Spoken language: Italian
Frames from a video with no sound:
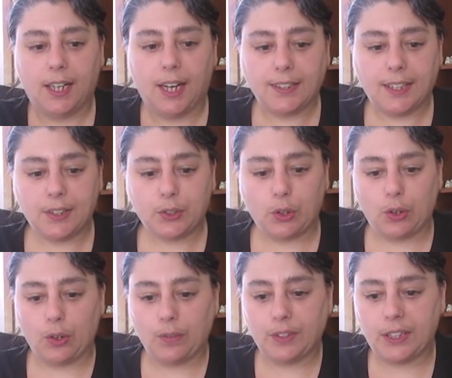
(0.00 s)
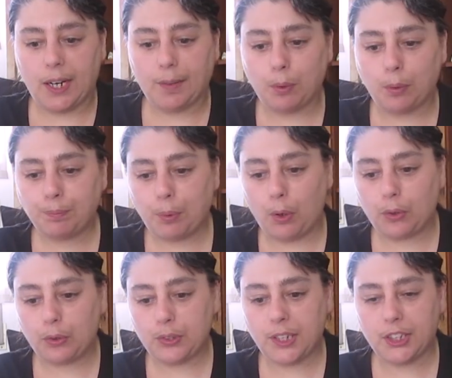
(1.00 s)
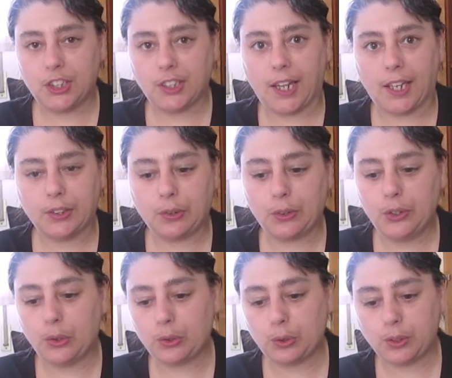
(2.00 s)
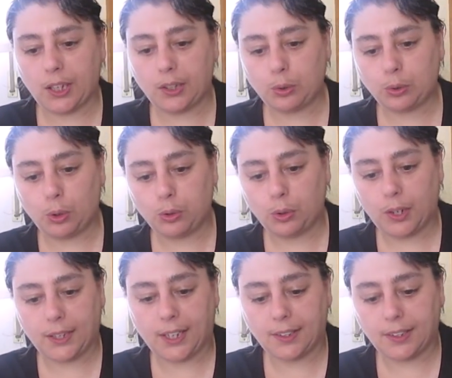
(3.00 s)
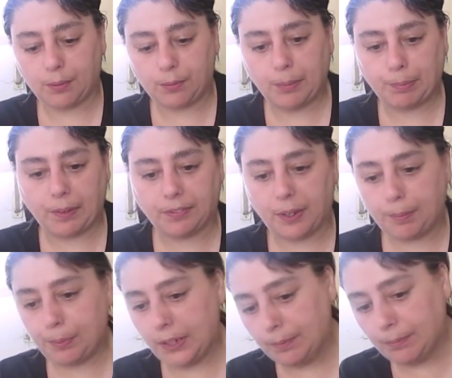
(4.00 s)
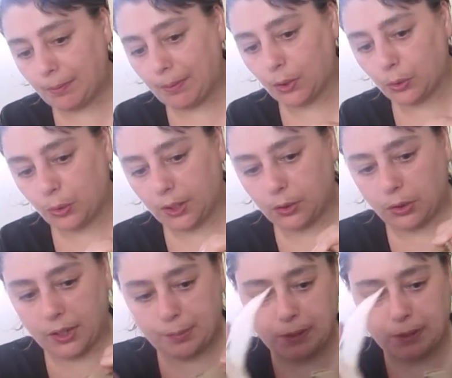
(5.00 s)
Adesso vedremo un po' cosa c'è dentro. Io ho soltanto tolto la carta qui per far prima, ma non ho ancora